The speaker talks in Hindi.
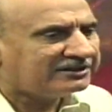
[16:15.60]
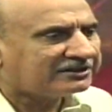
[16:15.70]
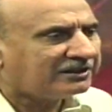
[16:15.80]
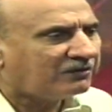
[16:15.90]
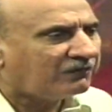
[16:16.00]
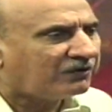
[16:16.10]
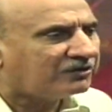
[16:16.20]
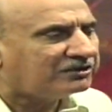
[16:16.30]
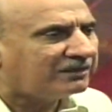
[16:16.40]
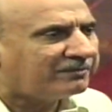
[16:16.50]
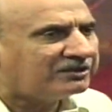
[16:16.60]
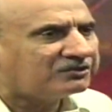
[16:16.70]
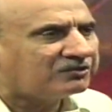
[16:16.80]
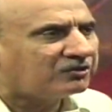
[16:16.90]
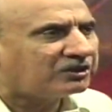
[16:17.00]
जिस तरह कोई फौजी
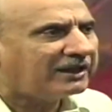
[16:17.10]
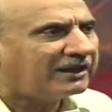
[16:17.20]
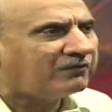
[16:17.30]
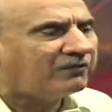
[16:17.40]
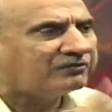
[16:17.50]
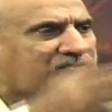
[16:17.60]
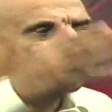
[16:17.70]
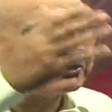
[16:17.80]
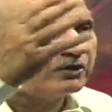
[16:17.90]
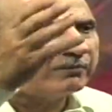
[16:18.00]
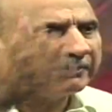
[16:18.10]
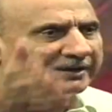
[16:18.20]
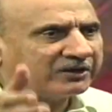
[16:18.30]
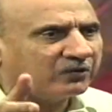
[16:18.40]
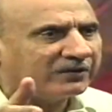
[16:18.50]
ऑपरेशन होता है वो सरहदों पर
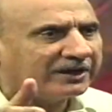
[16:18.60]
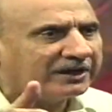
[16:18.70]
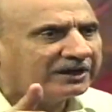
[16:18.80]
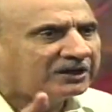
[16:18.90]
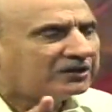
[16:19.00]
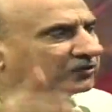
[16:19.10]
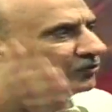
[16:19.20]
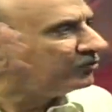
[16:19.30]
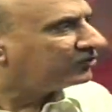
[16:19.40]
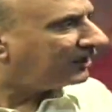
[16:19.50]
बैठे हुए हैं दूसरे